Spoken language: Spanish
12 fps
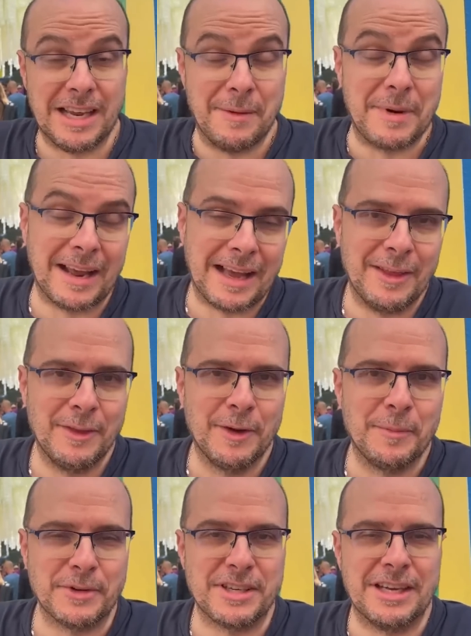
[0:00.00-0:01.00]
sigue
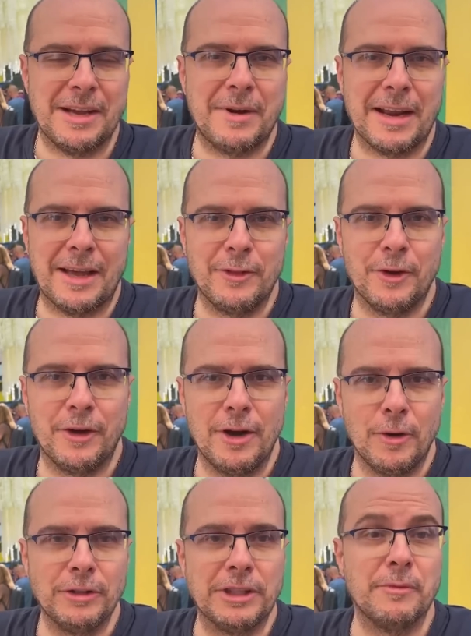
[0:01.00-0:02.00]
marcando, por si sigue marcando gol,
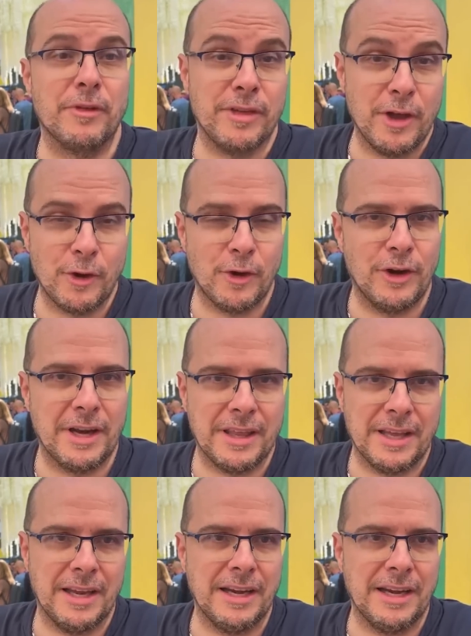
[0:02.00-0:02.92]
los últimos cinco goles de